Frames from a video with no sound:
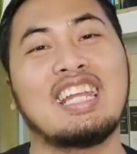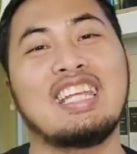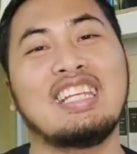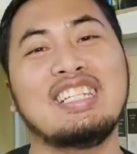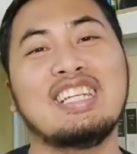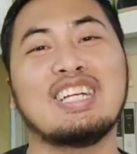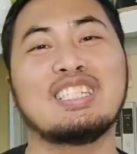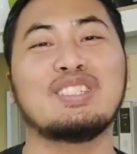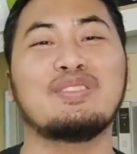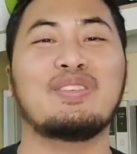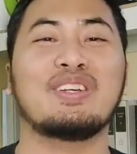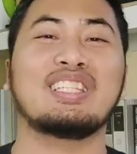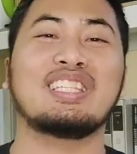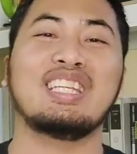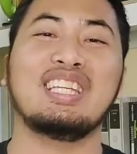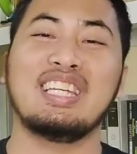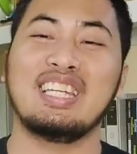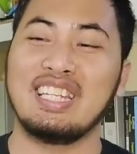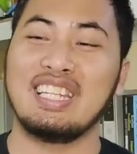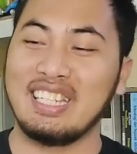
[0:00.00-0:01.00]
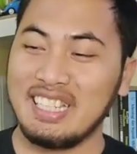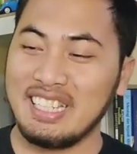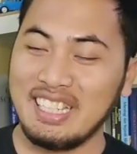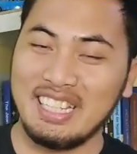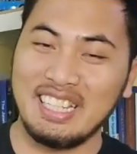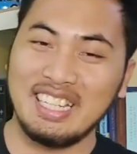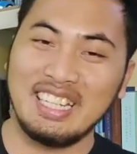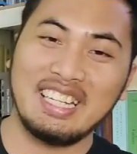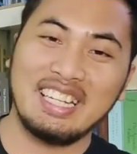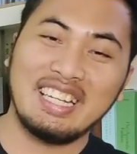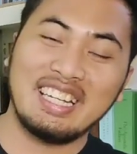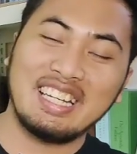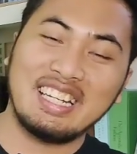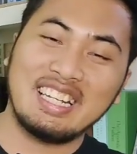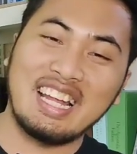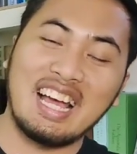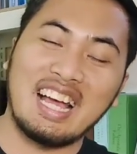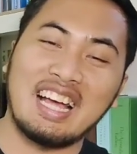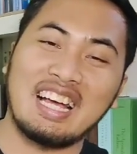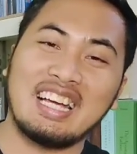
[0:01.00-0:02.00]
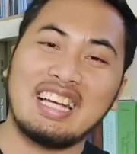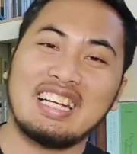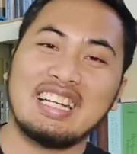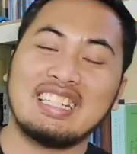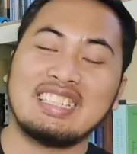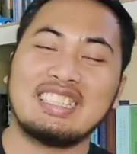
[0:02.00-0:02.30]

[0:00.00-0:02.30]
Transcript: Jadinya seperti ini. Nah,